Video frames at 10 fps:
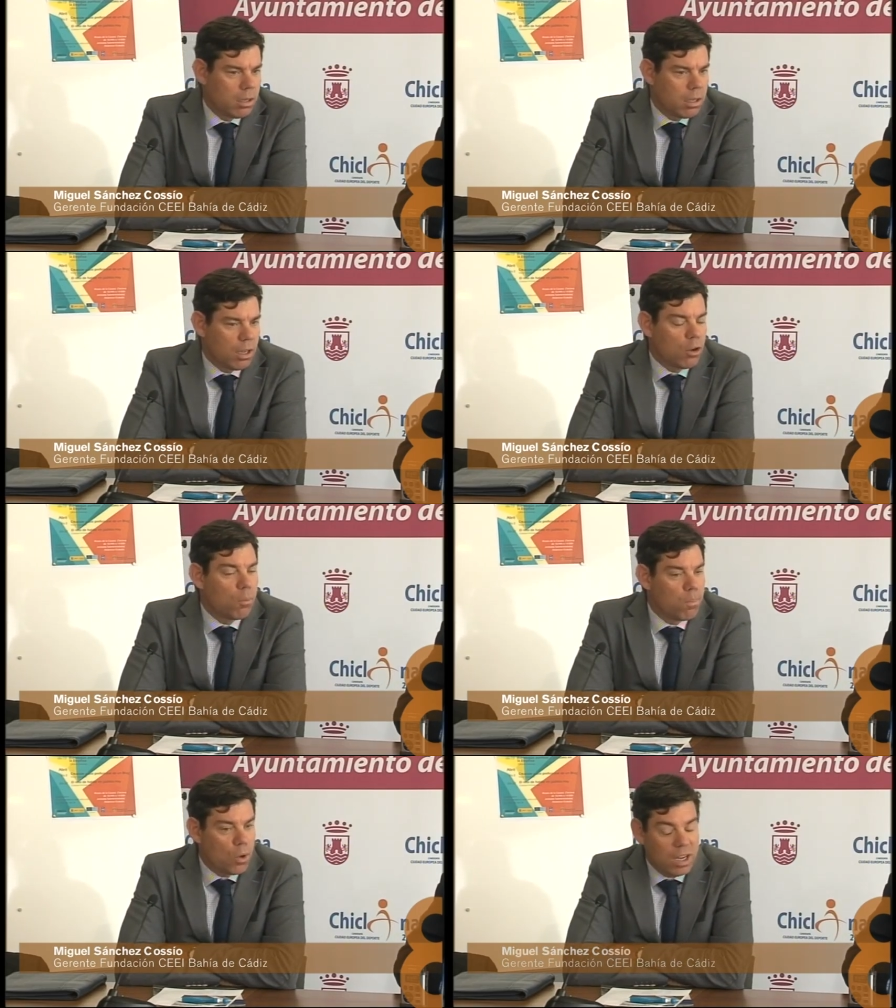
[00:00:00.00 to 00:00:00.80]

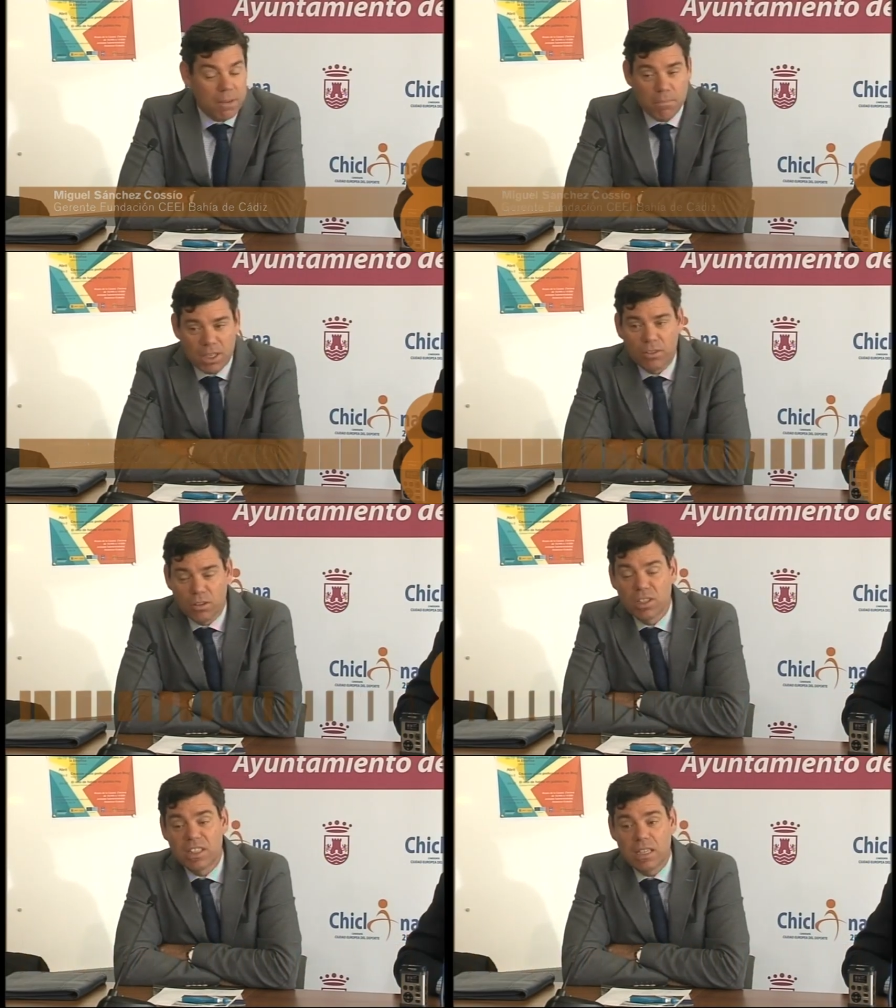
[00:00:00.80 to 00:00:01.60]
que con poca
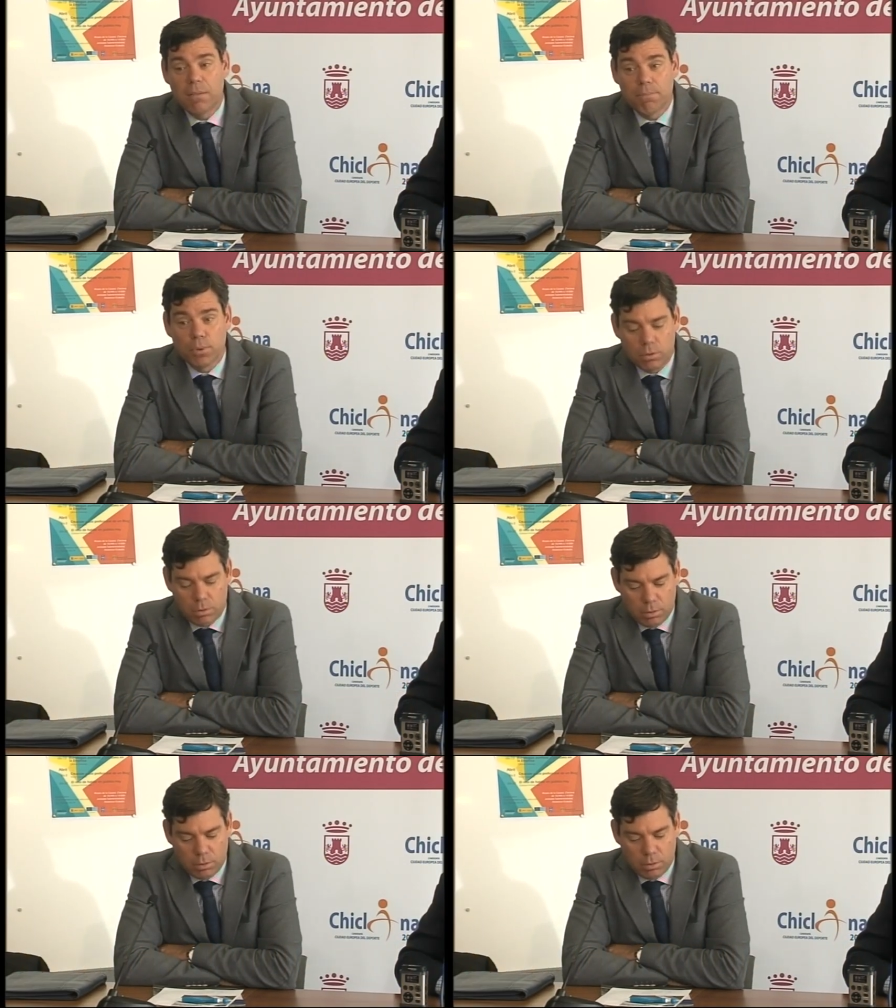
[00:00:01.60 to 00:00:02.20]
inversión de tiempo